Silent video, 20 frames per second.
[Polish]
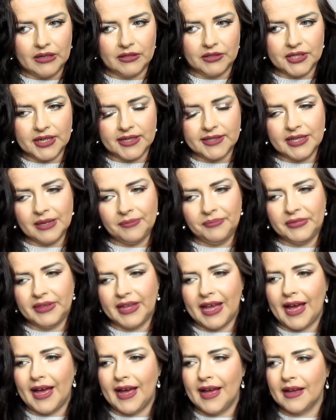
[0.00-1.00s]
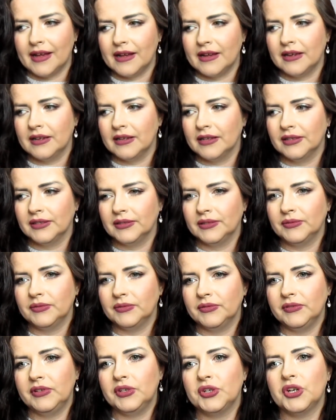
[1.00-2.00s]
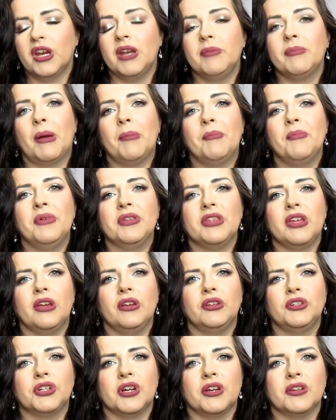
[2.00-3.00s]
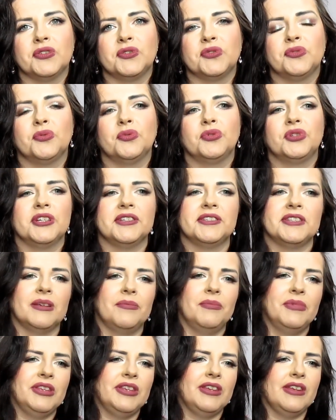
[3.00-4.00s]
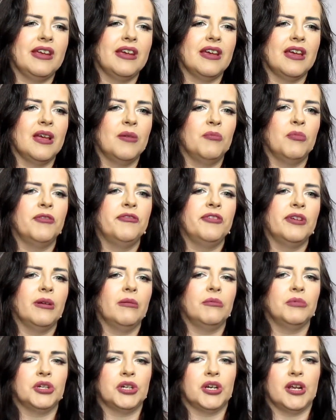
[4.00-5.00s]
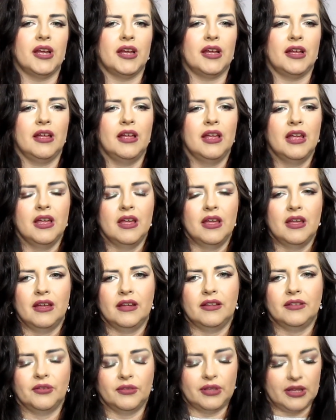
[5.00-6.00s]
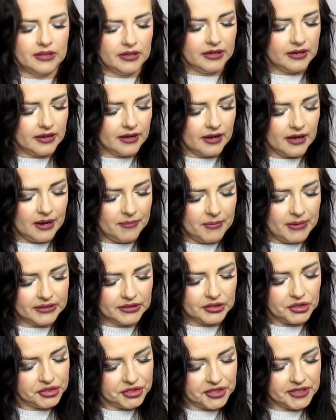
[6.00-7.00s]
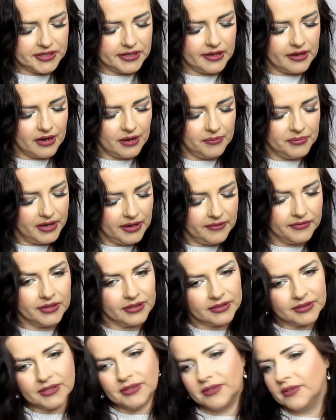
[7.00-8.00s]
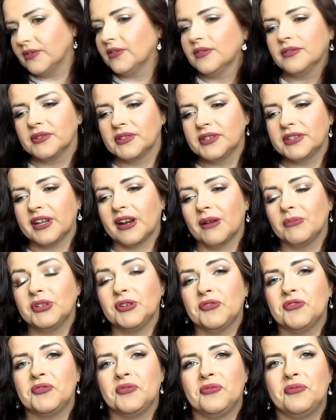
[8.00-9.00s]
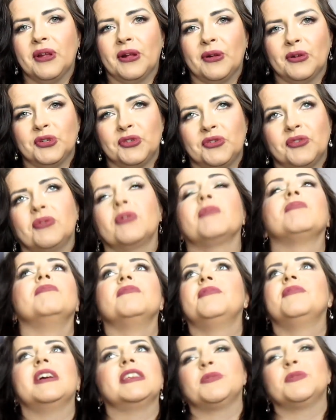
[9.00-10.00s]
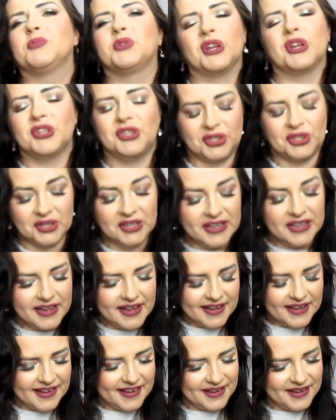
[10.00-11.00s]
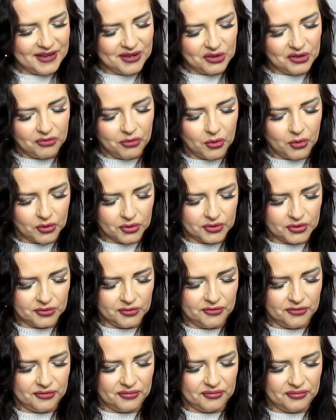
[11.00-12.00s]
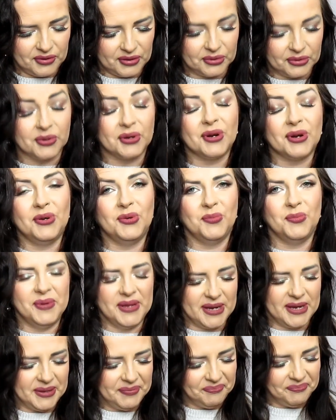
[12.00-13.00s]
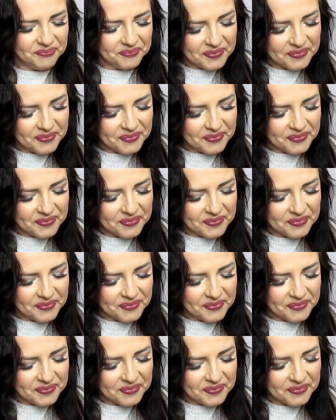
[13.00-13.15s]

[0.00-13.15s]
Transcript: czasem tak, jeżeli mam mniej czasu, czasem nie, bo wiem, że no na tych reklamach też się zarabia, więc no staram się jakoś wesprzeć e, twórców, których lubię.